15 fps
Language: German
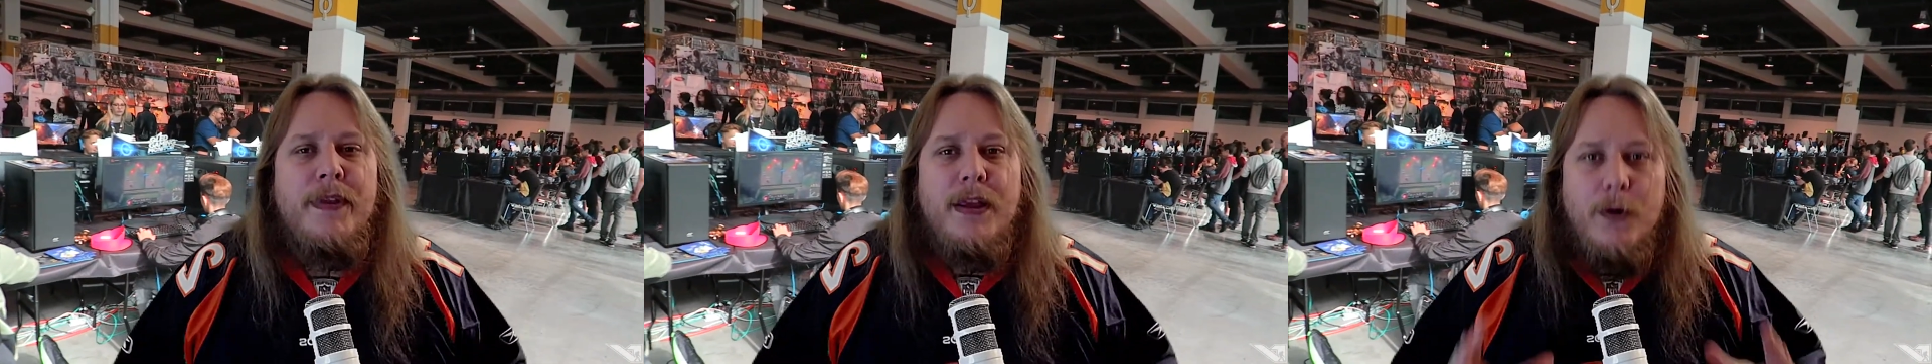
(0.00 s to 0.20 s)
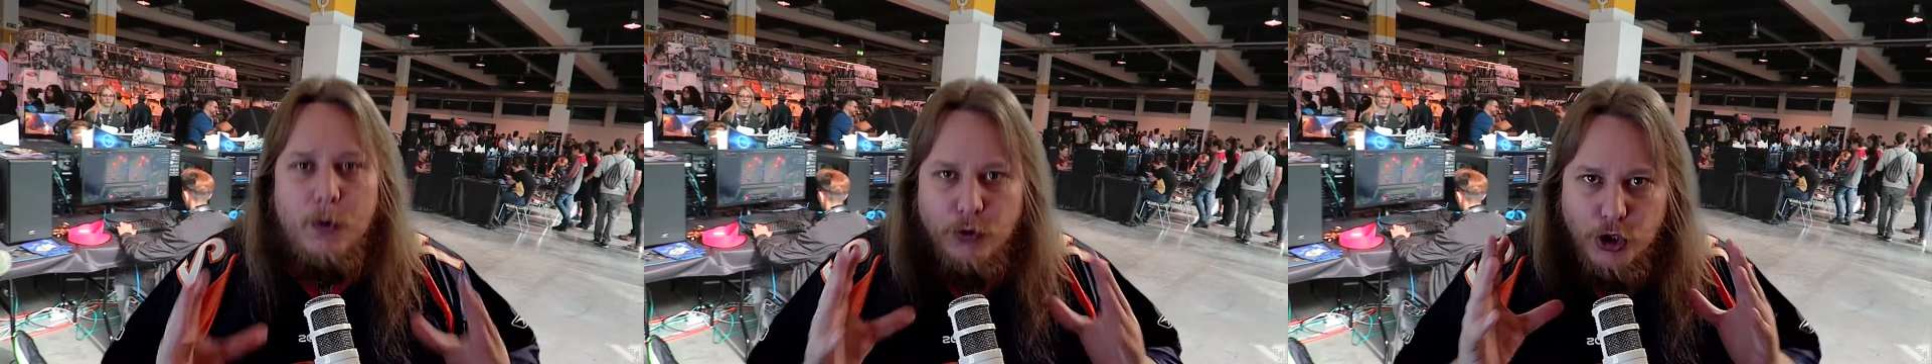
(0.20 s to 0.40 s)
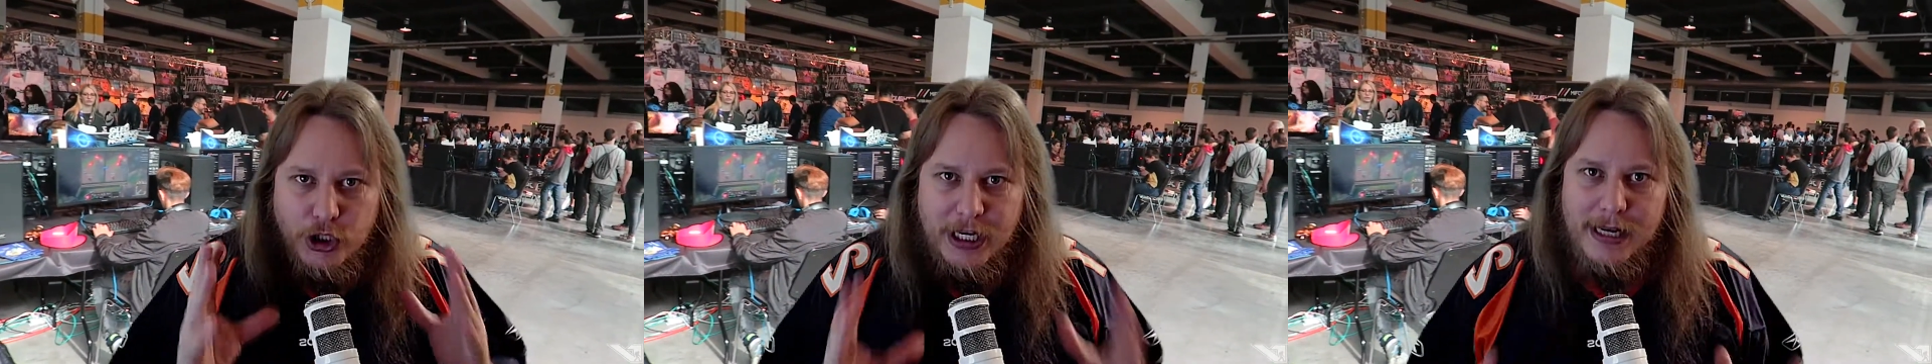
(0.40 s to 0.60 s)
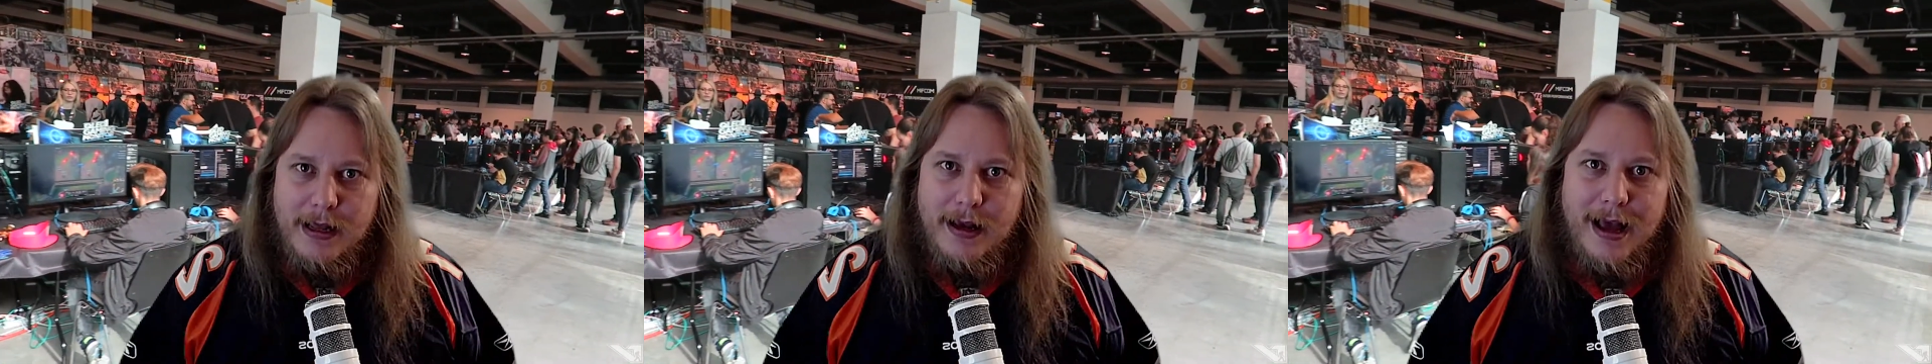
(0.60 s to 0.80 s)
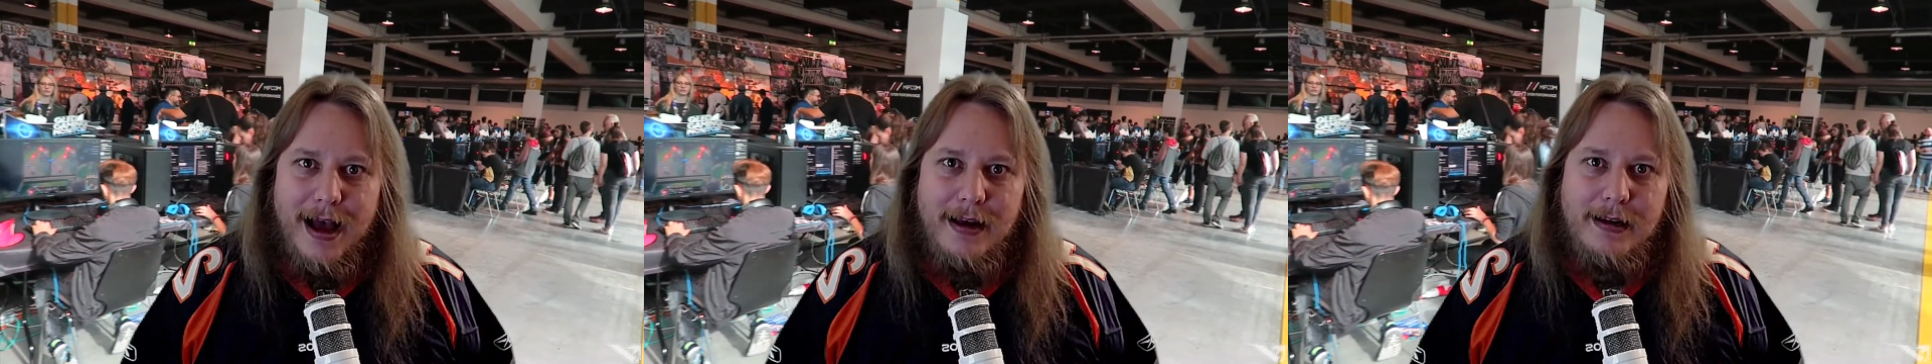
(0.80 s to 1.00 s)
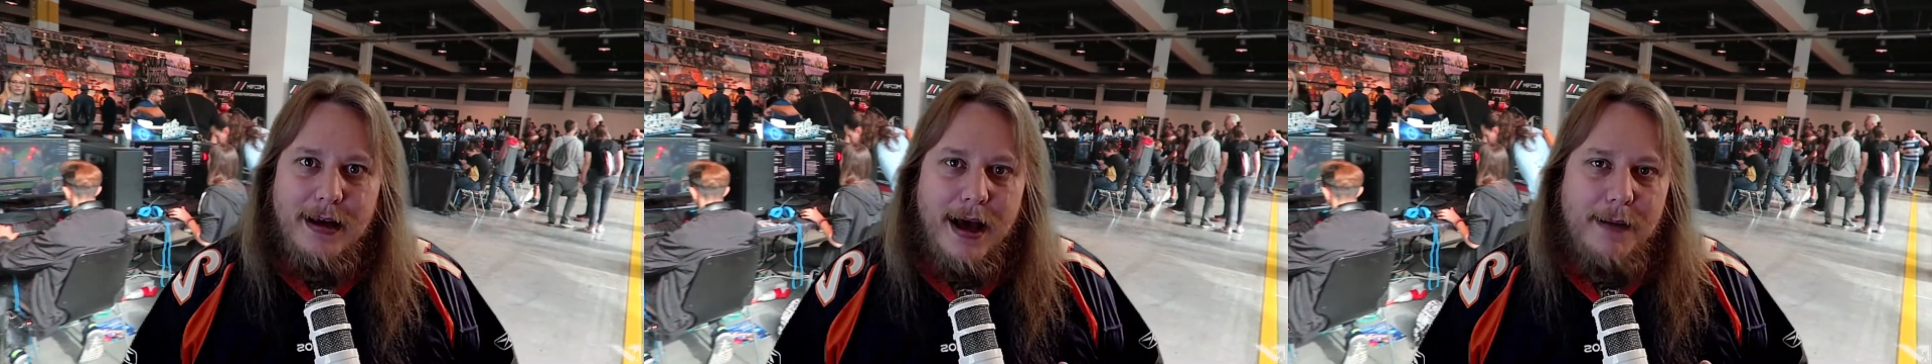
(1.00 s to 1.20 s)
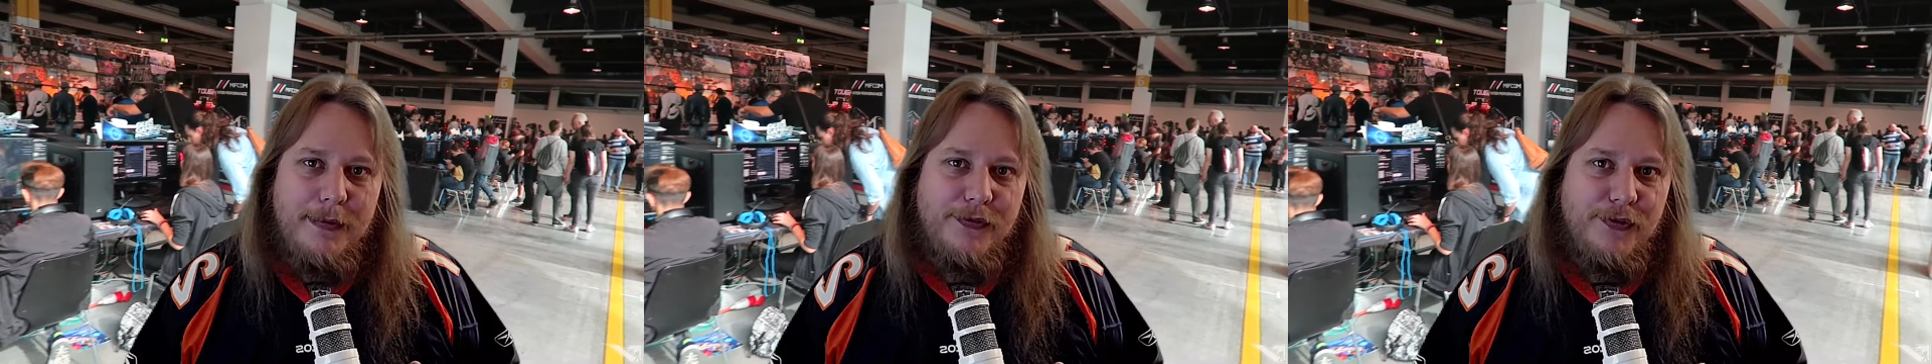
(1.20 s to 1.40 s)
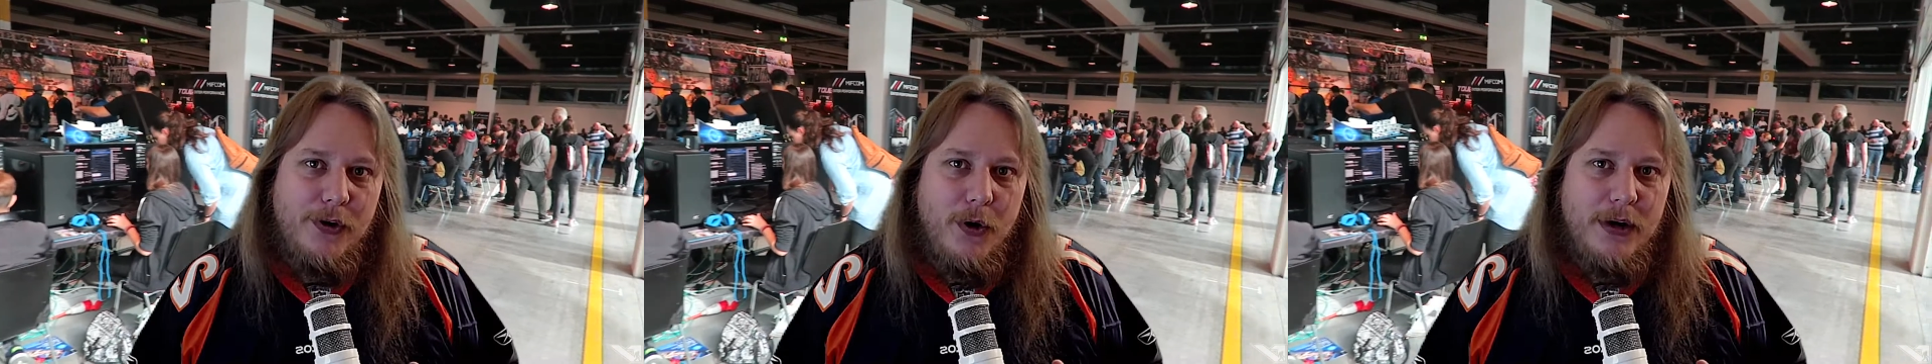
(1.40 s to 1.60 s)
und stelle geile
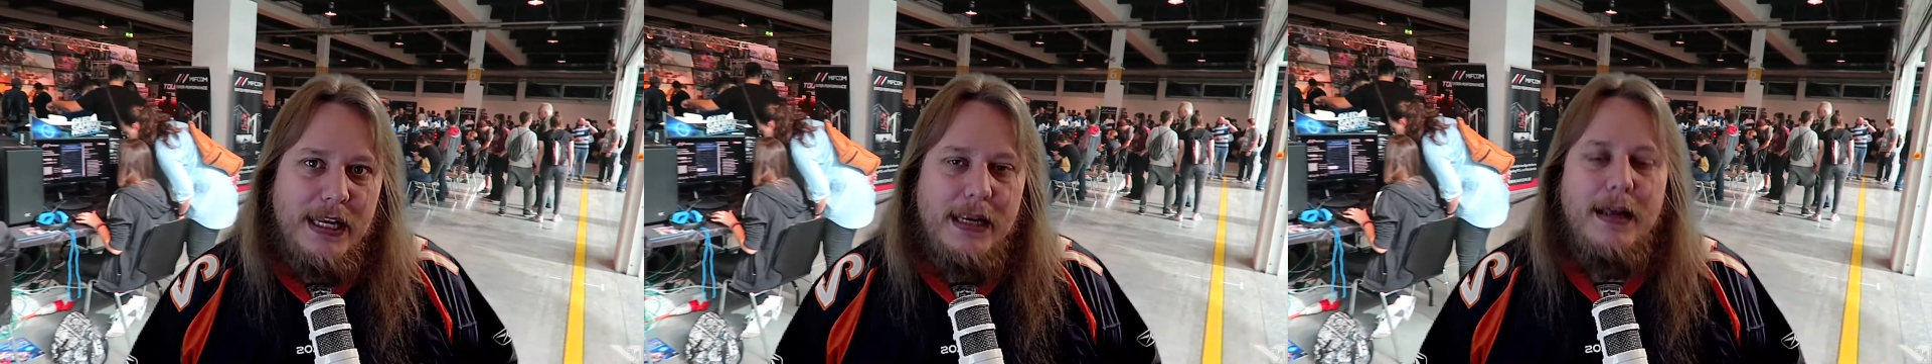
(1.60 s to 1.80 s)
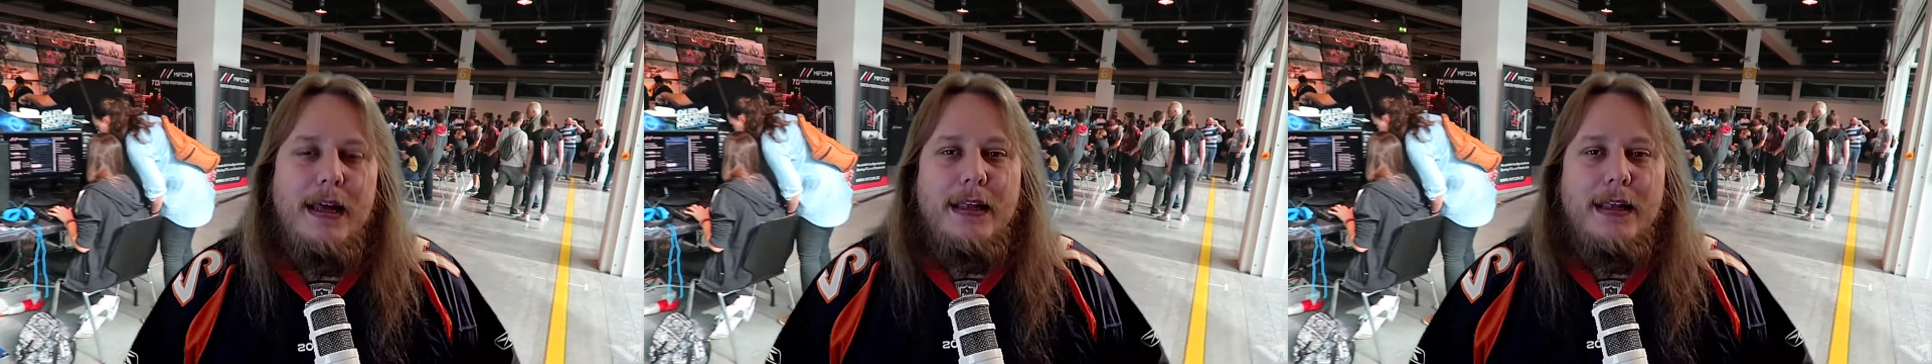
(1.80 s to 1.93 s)
Hammerfragen rein,